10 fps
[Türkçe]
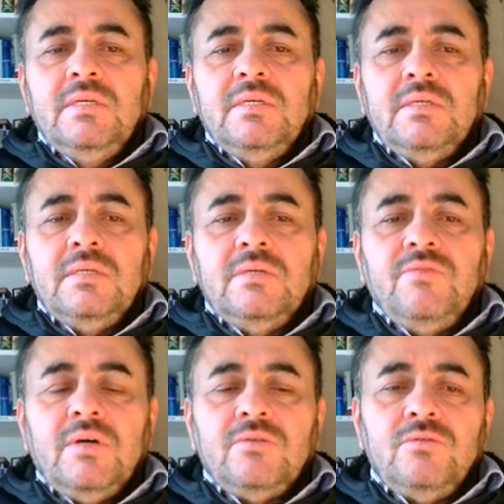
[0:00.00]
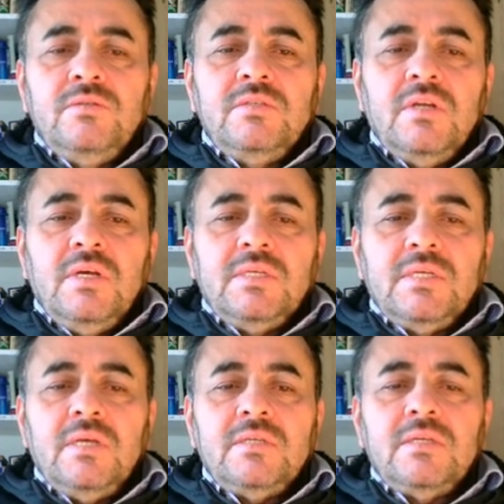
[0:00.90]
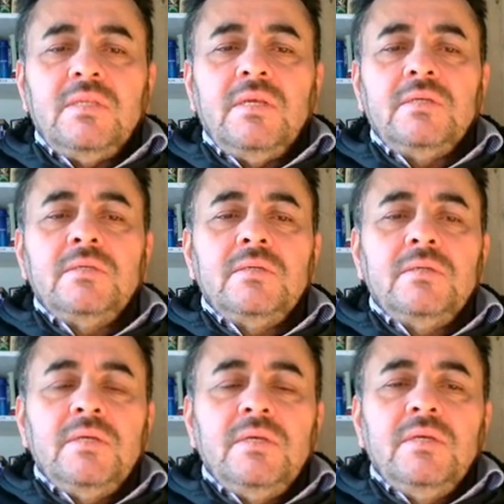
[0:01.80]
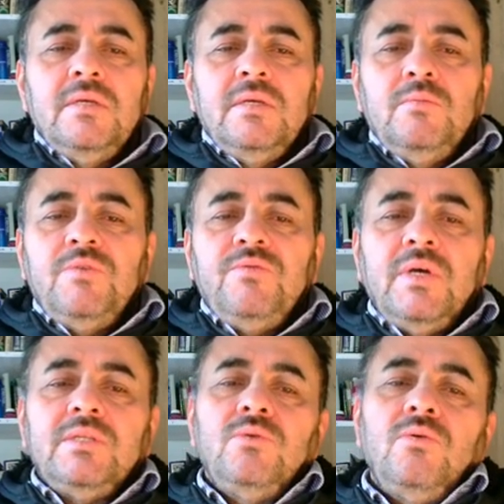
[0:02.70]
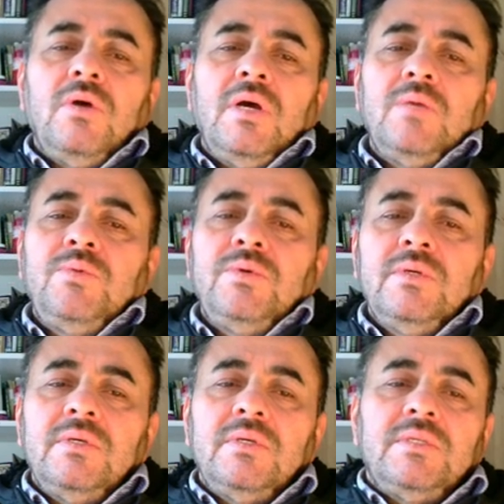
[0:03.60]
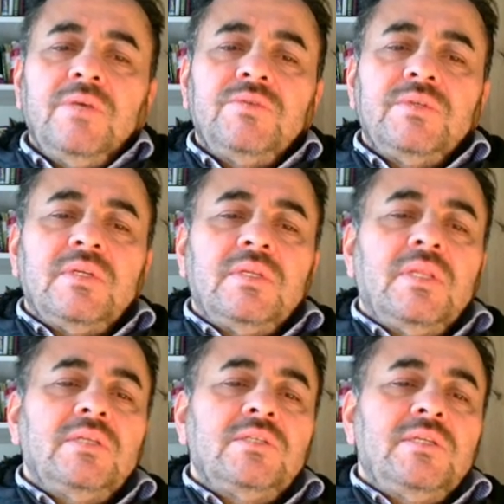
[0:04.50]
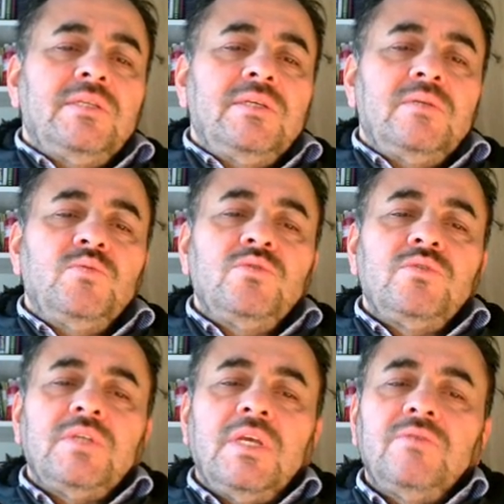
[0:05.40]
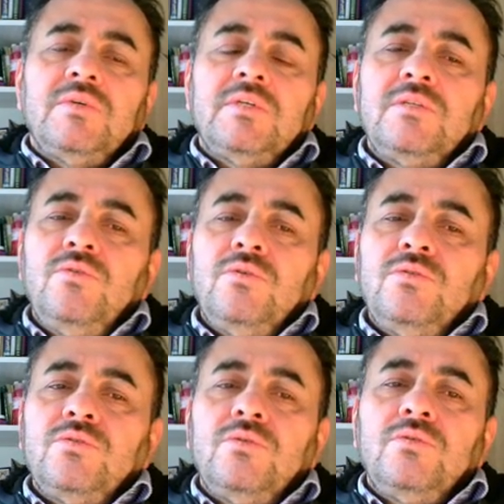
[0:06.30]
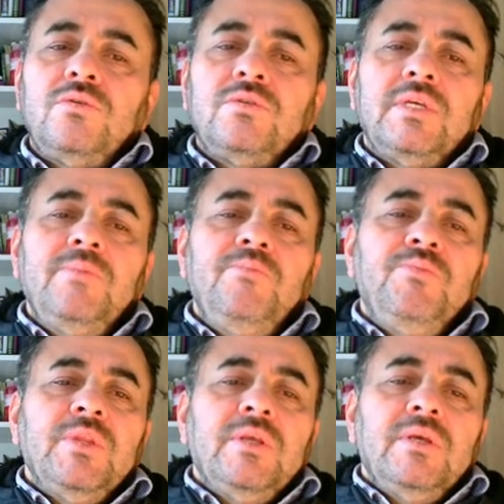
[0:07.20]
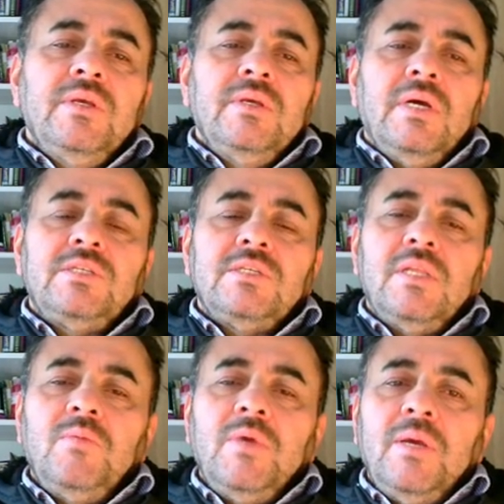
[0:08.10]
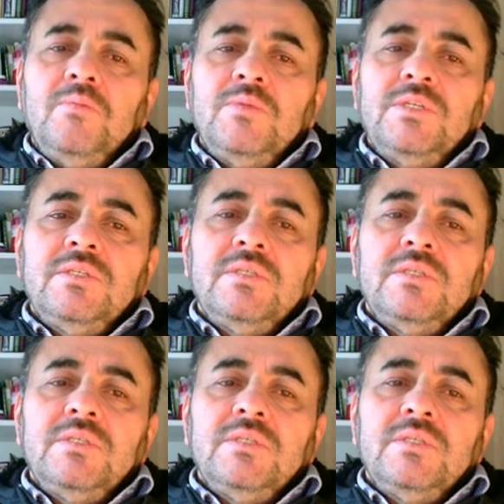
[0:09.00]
e, Fahrettin Razi Hazretleri'nin ve Fatihül Gayb e, tefsirinden cilt 23 sayfa 414'te açıklama yapmış.